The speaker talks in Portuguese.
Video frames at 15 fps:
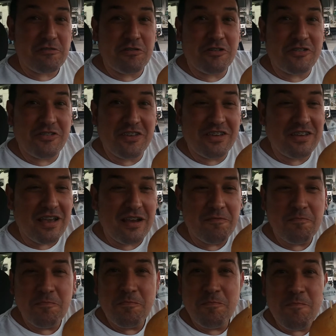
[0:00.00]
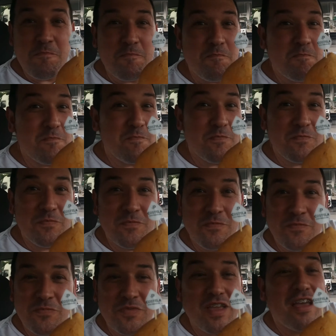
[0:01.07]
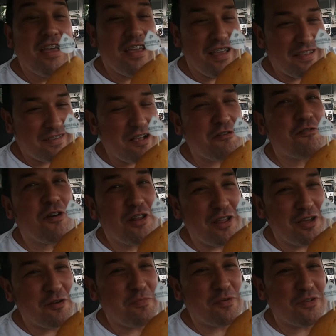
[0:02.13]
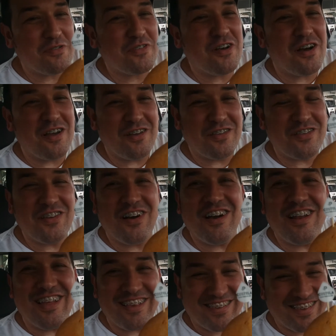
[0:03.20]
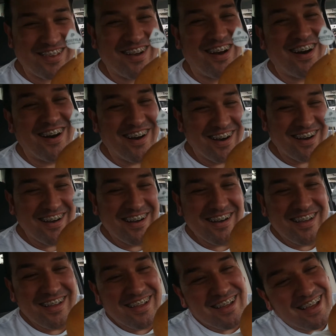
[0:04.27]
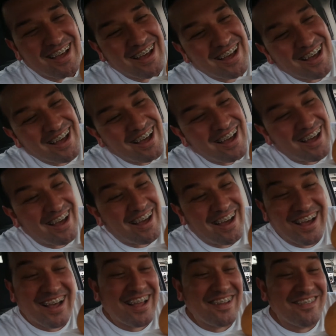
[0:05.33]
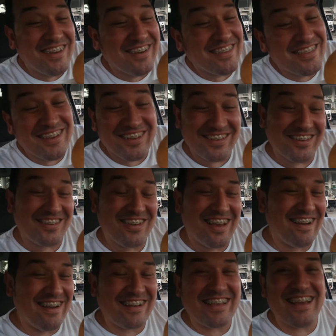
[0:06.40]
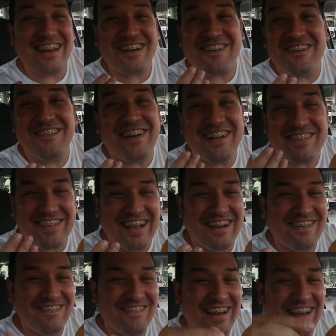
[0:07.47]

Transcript: coxinha. Hum, isso é um colírio para os olhos, olha só. Ai meu Deus, eu chego a querer conversar com